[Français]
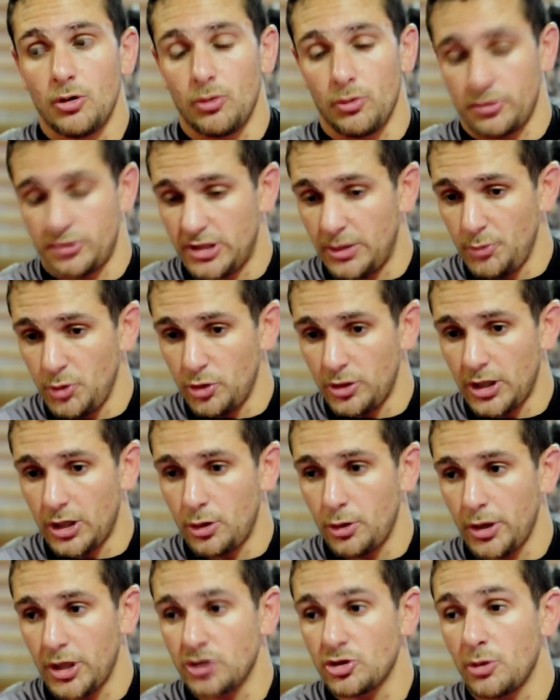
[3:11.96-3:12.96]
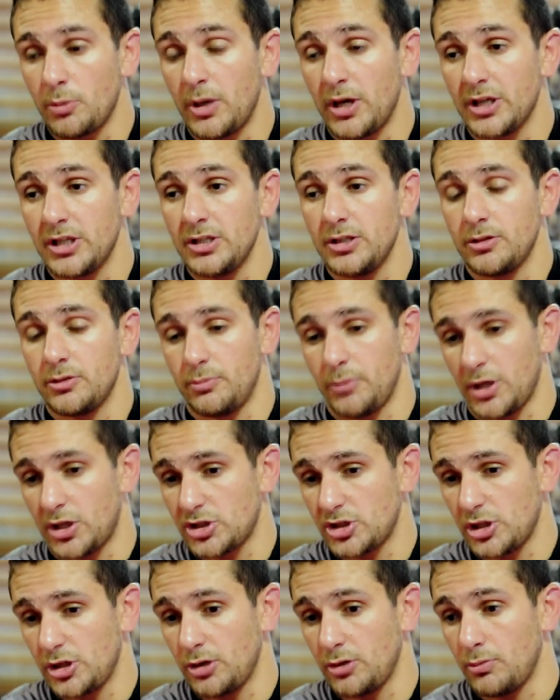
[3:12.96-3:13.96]
On s'était mis en accord avec Jean-Marie
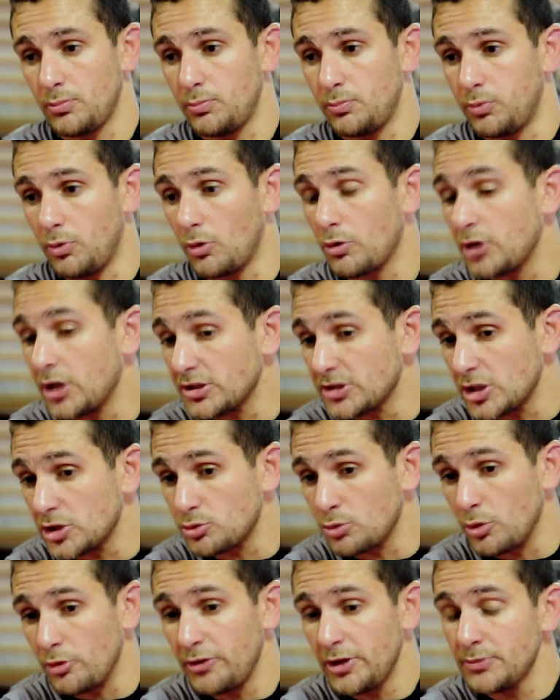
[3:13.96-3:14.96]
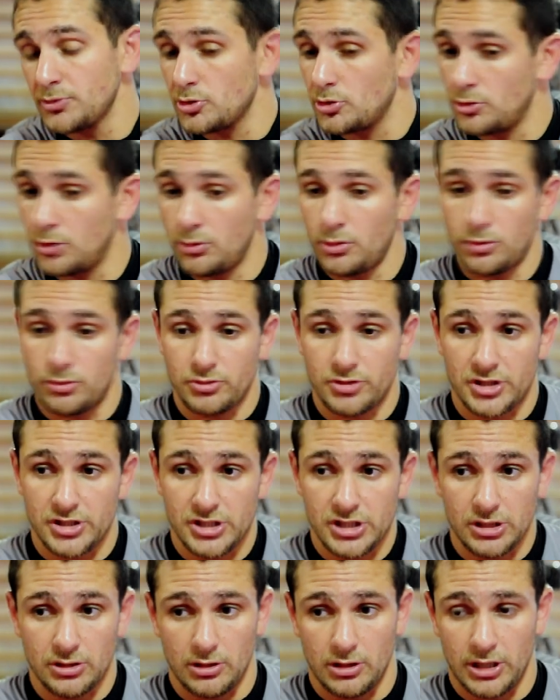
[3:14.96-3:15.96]
Merchet pour que la salle soit ouverte, parce que normalement, comme j'ai
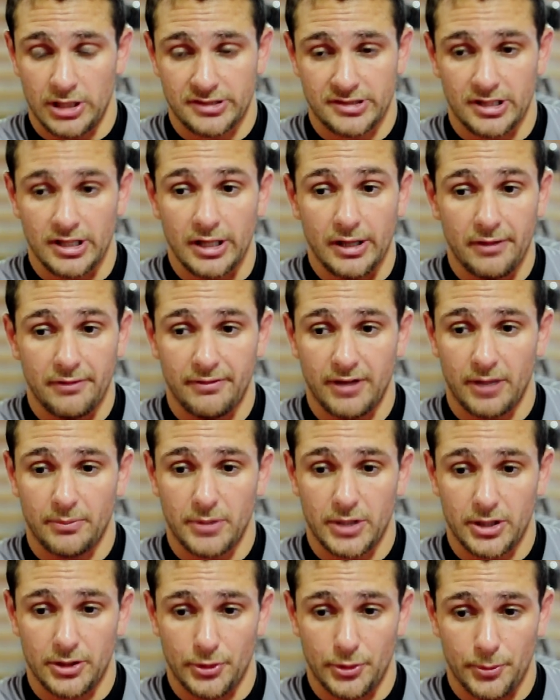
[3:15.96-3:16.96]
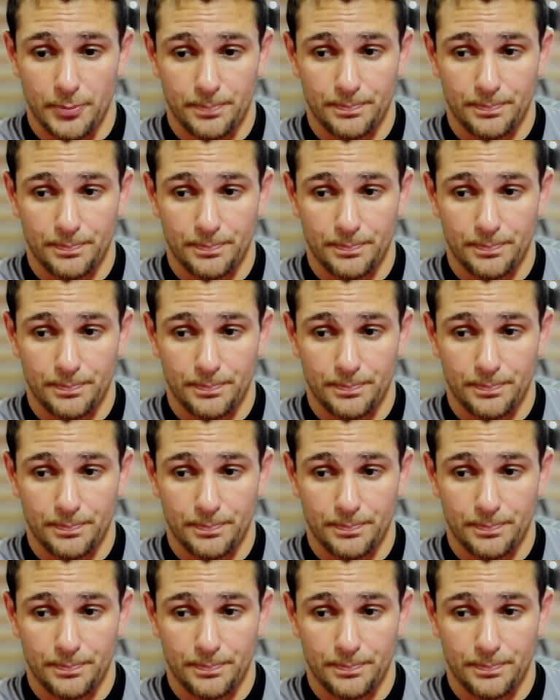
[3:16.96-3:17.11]
dit, euh, la salle, elle est fermée euh,